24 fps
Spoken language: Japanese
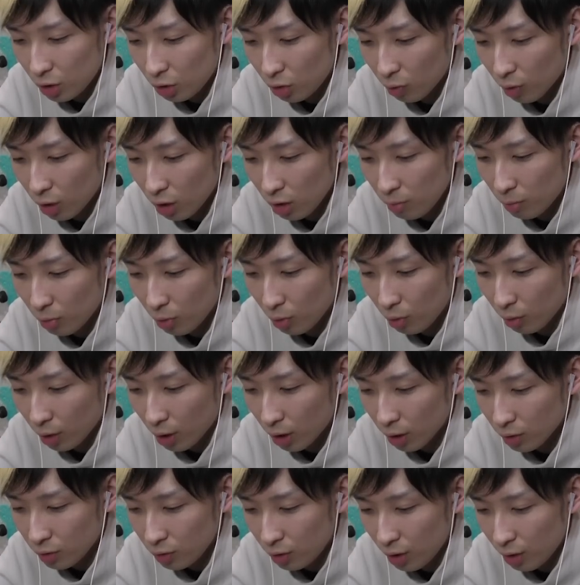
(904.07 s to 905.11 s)
きっと悪い物の
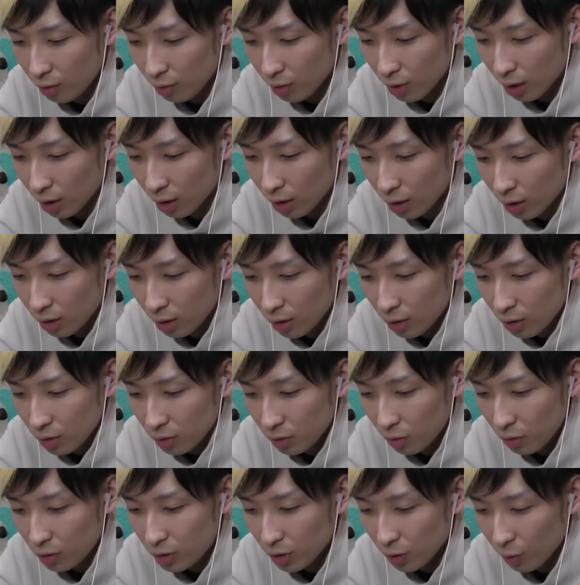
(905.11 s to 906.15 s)
気がついてるんだ。
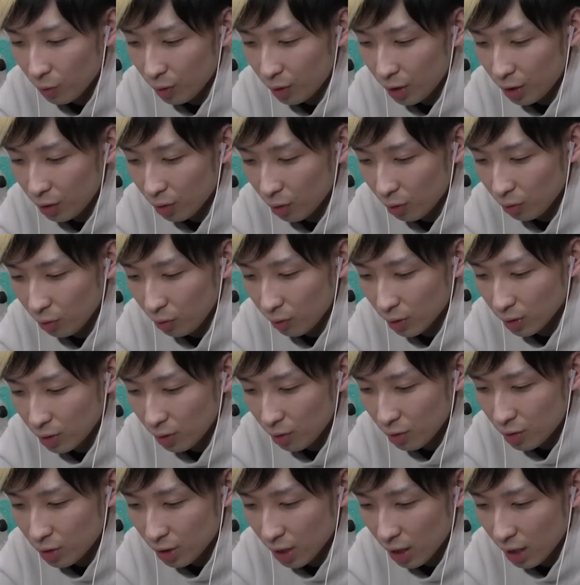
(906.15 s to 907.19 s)
そいつが俺に適当なことを言わ
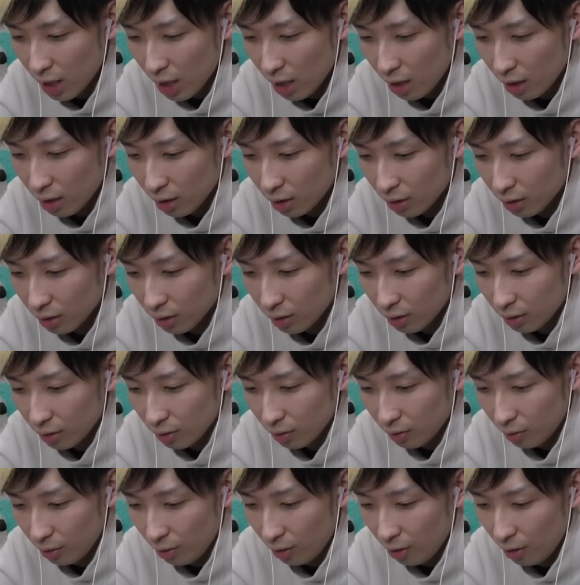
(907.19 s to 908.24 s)
せるに違いない。
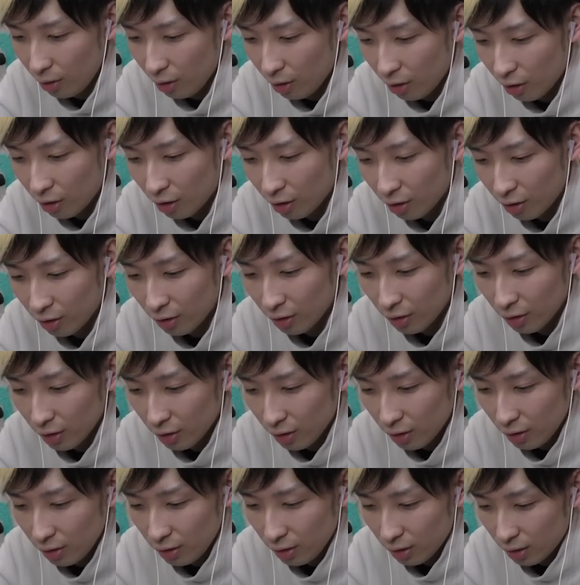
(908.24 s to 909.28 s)
あ、いや、
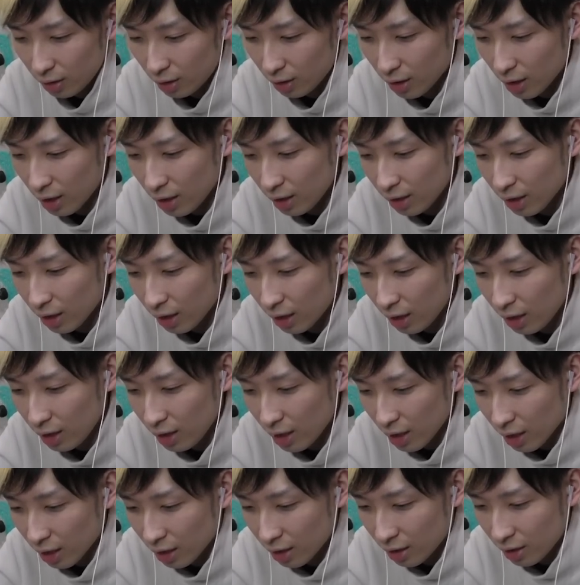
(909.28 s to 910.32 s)
意外に勘がいい
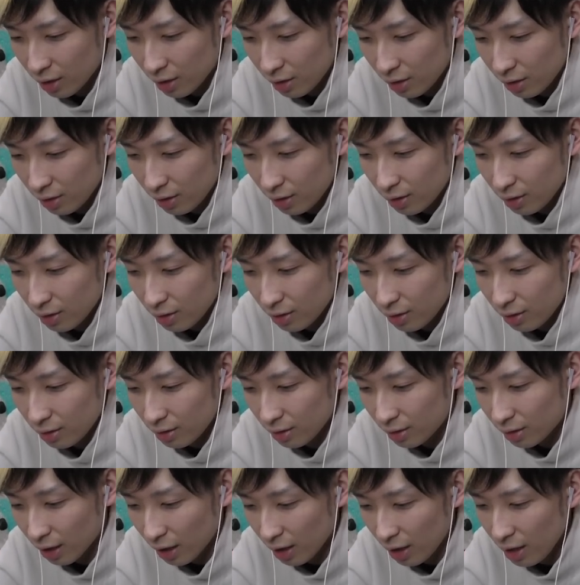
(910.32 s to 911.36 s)
にゃ。
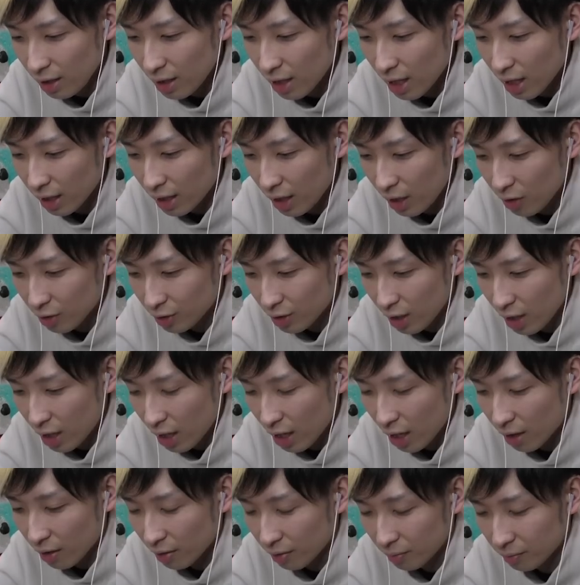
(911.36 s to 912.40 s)
大変だ、
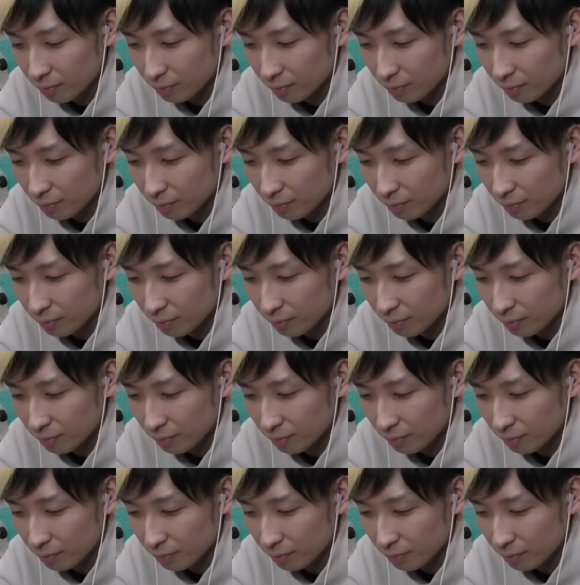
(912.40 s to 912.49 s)
ケイノスケ。